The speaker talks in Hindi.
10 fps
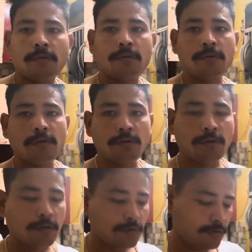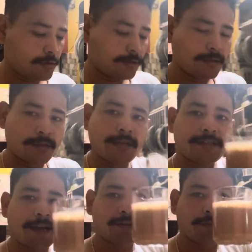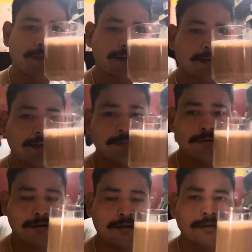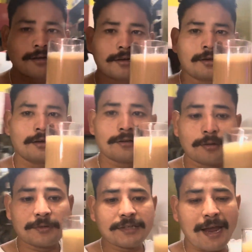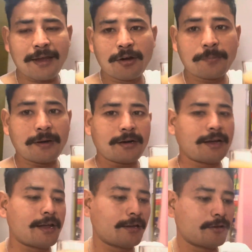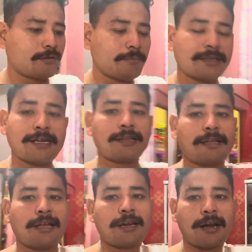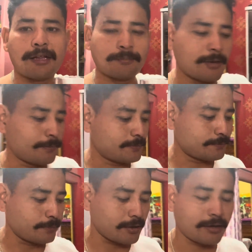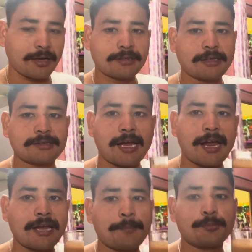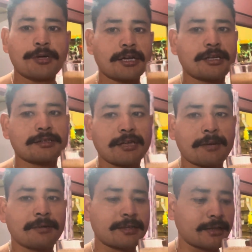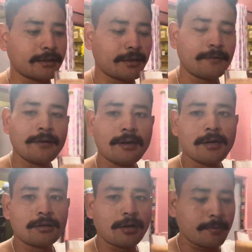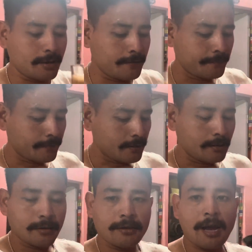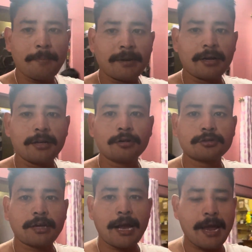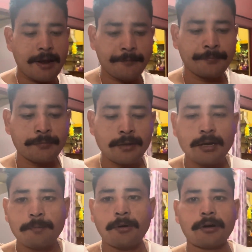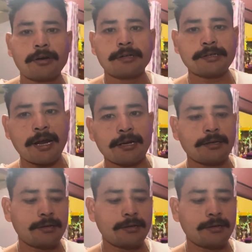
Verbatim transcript: ओ ये चाय तो मेरे लिए बोल रही है तो अभी चाय और पराठा खाएंगे क्योंकि मज़ा आता है यार रात में पराठा के साथ चाय या पूरी के साथ चाय मज़ा आता है तो अभी यहाँ पे रेडी हो चुका है पराठा चाय